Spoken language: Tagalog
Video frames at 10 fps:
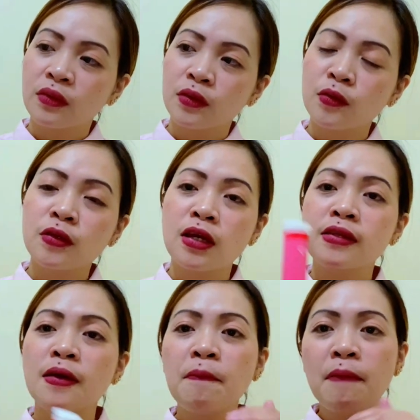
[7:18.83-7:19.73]
So, sa
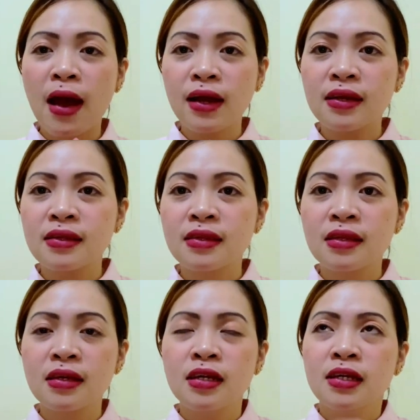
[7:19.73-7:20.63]
isang box,
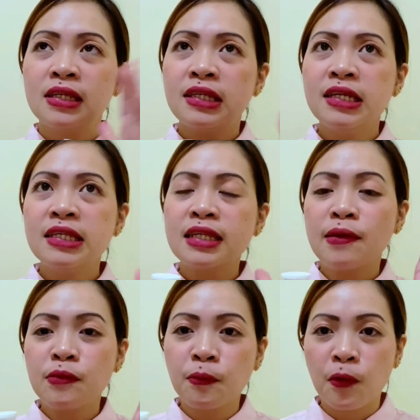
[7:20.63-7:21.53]
6
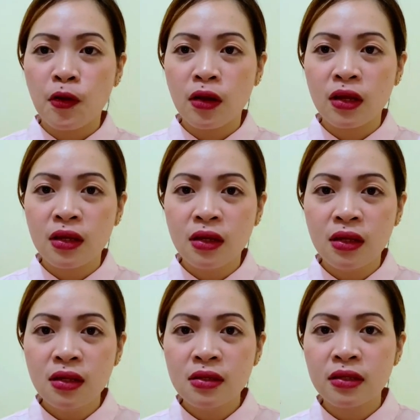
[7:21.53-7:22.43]
times 4
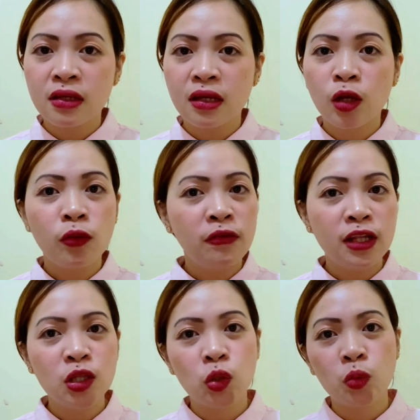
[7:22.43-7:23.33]
is
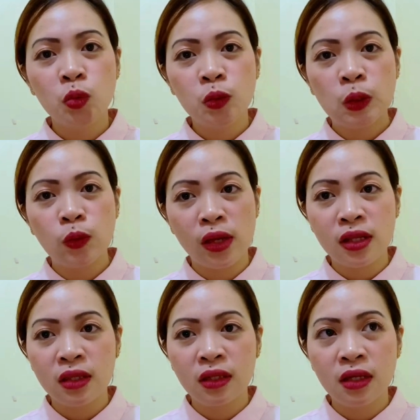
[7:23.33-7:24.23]
equivalent to
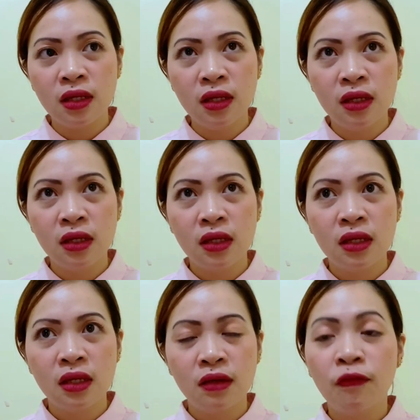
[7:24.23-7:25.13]

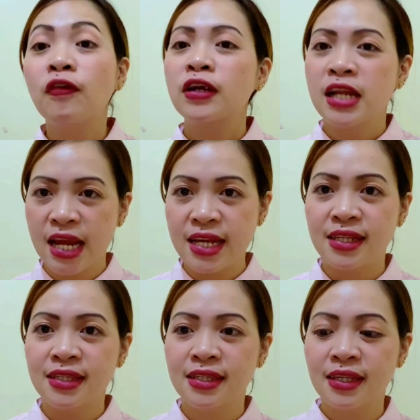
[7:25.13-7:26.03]
24
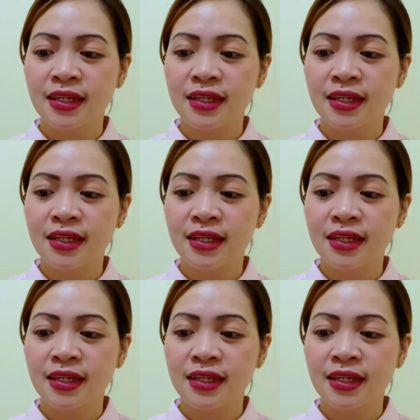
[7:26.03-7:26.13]
days.